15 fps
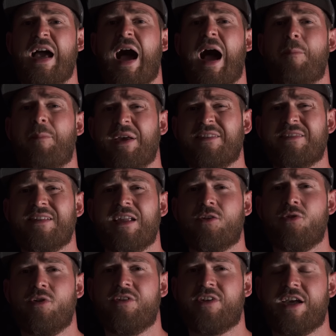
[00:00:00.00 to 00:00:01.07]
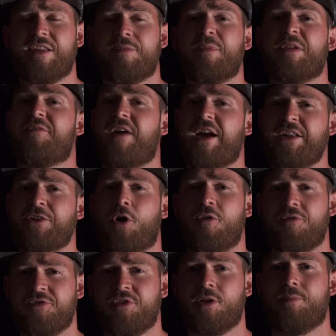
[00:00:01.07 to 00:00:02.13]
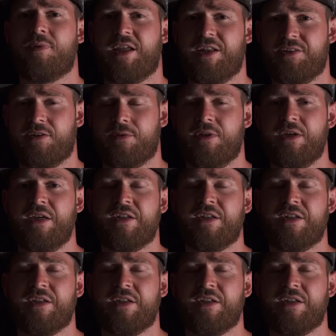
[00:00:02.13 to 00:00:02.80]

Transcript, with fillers: Am besten natürlich eins mit weit offener Blende.